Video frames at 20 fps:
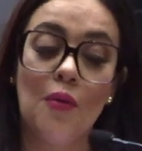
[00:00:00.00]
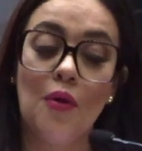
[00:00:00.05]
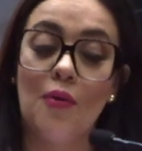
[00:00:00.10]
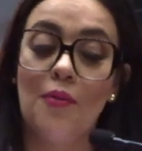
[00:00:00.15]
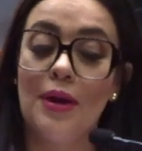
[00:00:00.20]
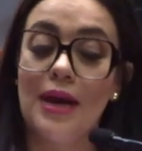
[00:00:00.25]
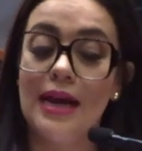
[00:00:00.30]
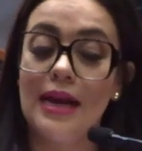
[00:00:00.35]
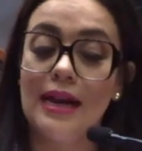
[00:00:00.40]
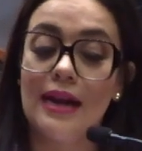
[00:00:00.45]

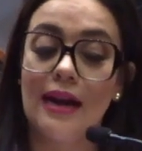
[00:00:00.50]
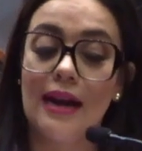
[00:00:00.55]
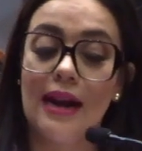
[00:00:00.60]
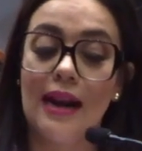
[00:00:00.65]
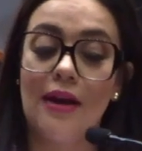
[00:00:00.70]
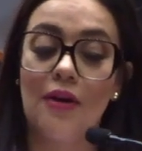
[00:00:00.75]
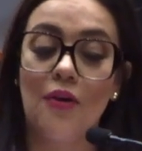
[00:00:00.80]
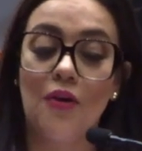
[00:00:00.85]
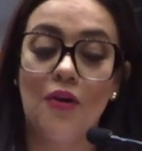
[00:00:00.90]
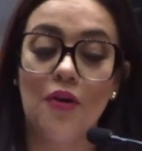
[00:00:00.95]
mover
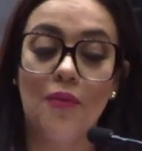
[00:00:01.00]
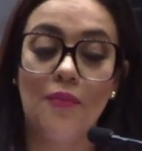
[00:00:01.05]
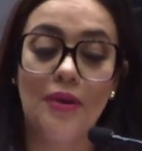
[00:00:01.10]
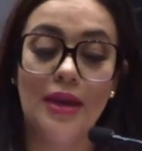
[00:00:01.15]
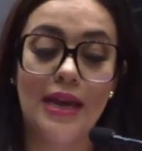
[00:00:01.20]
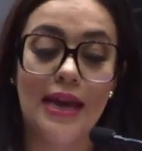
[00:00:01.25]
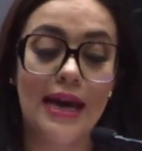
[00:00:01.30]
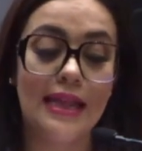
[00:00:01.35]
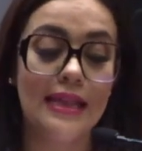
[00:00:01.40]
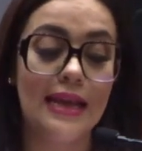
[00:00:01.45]
la
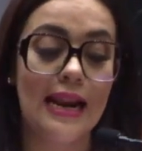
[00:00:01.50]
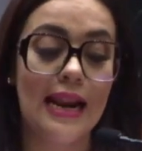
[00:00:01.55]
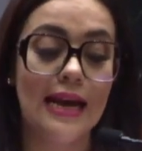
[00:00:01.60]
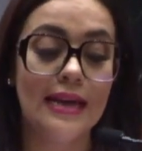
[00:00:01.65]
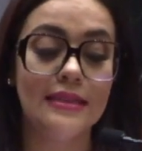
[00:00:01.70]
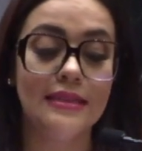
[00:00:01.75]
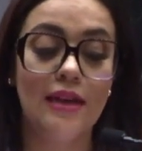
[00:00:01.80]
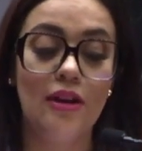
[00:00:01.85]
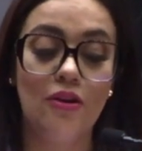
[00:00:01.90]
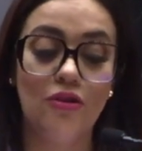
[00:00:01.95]
economía de
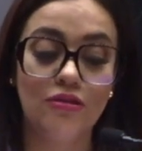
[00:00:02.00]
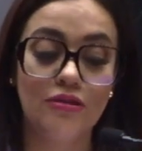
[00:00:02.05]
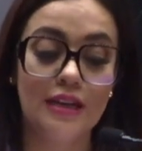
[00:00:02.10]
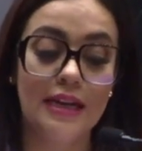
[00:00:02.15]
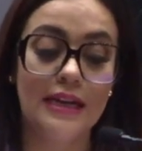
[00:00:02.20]
las y los